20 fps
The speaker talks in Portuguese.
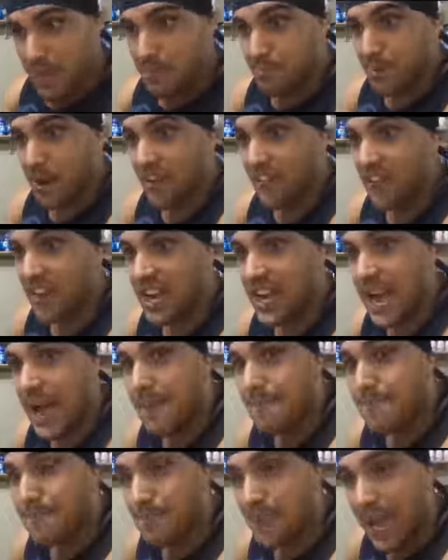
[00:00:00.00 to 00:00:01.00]
para ficar
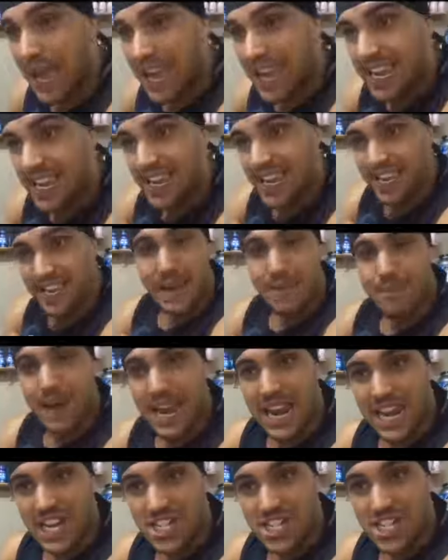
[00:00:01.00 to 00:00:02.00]
bem a
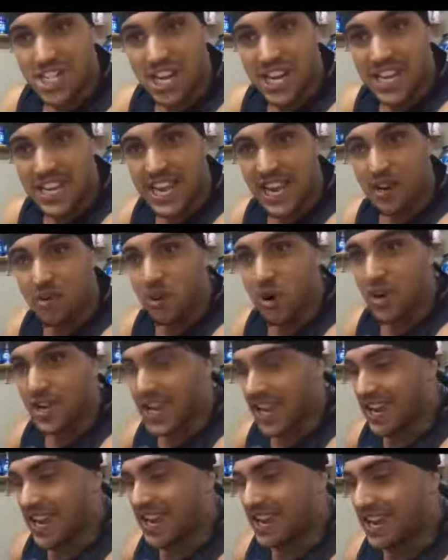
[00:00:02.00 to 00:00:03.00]
baladinha com aquela